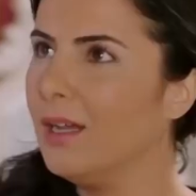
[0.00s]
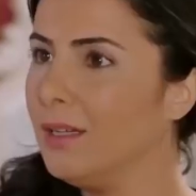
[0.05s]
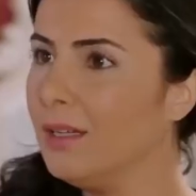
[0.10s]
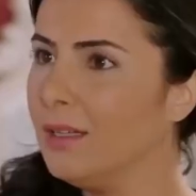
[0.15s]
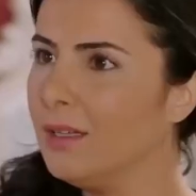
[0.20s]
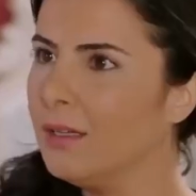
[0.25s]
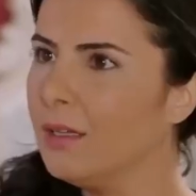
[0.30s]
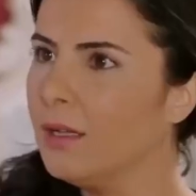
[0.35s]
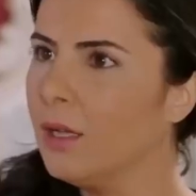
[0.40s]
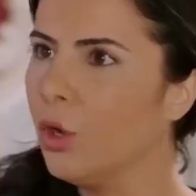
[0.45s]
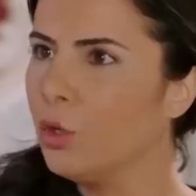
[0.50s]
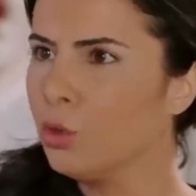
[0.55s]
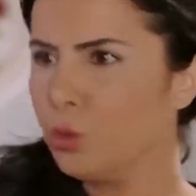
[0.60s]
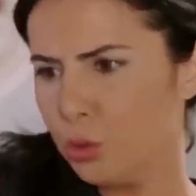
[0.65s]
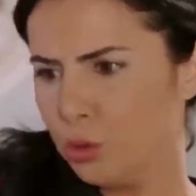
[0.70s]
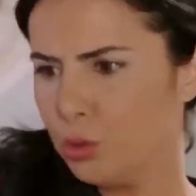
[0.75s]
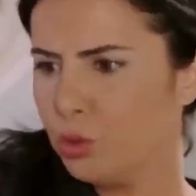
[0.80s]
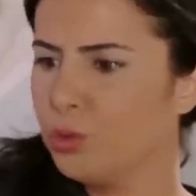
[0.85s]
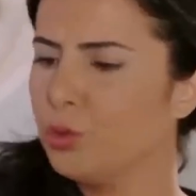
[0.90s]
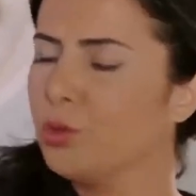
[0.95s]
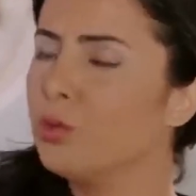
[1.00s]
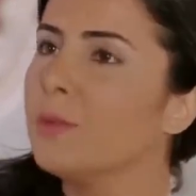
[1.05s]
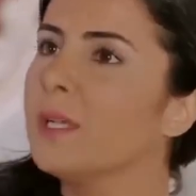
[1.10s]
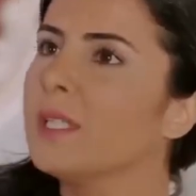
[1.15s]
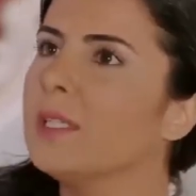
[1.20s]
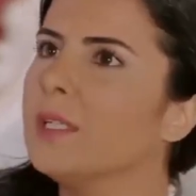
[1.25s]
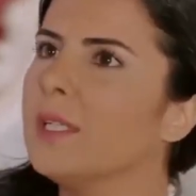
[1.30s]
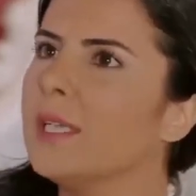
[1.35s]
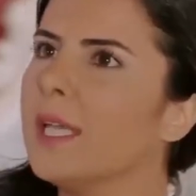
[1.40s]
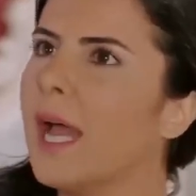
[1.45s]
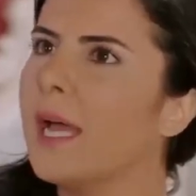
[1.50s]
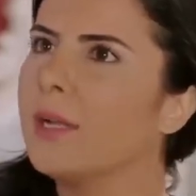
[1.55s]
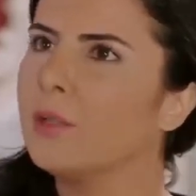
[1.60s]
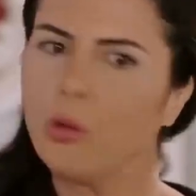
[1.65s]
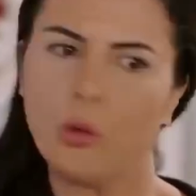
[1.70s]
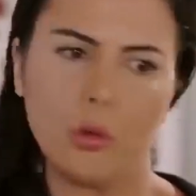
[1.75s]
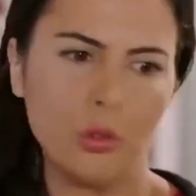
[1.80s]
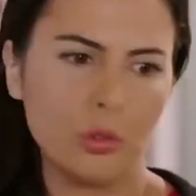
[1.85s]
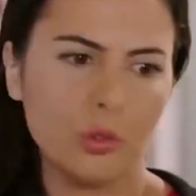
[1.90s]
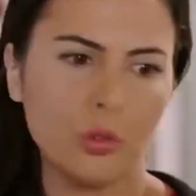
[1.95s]
لك بتكون قاعدة وعم
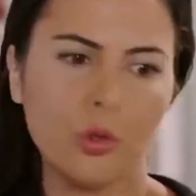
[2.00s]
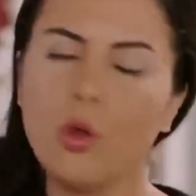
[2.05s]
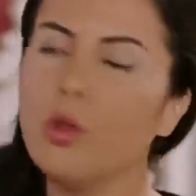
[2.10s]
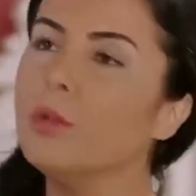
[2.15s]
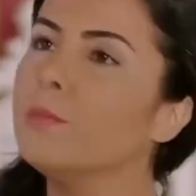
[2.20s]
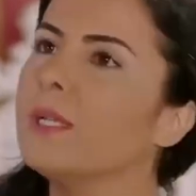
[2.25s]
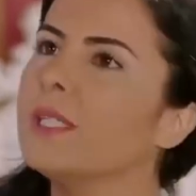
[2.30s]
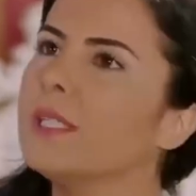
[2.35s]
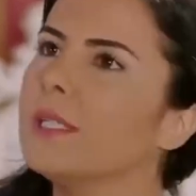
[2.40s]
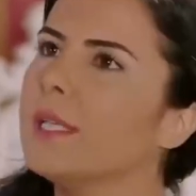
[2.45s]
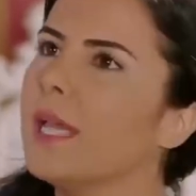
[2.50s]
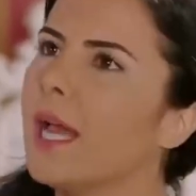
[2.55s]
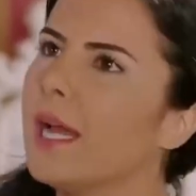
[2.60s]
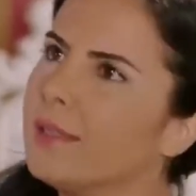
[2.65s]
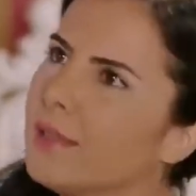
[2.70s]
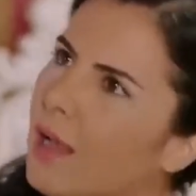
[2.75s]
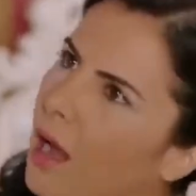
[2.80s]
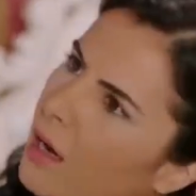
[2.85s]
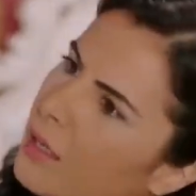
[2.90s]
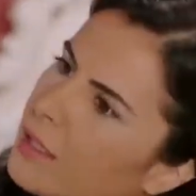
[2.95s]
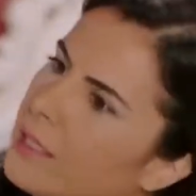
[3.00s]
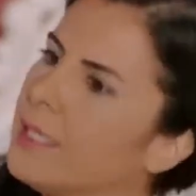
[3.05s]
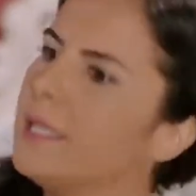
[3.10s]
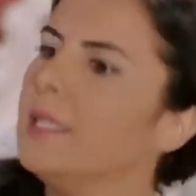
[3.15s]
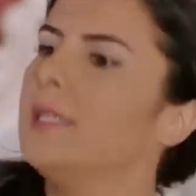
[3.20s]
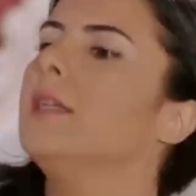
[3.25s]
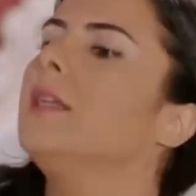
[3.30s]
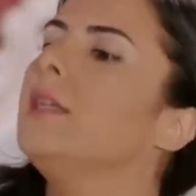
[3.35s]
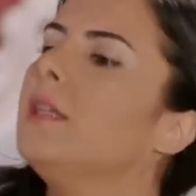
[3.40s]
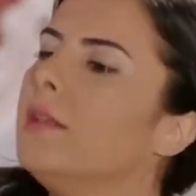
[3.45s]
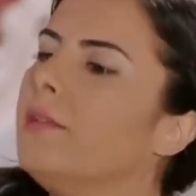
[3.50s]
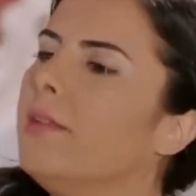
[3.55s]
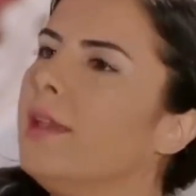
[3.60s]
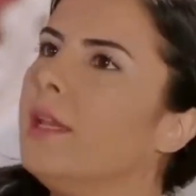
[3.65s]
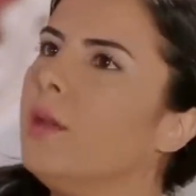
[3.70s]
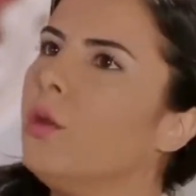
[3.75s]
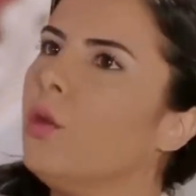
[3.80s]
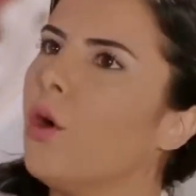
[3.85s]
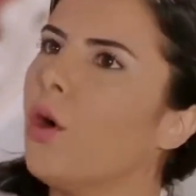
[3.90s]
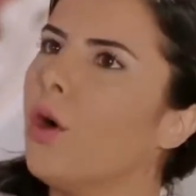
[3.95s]
تحكي بحديث وفجأة تنسى وبترجع
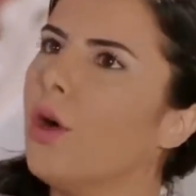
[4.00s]
تسألني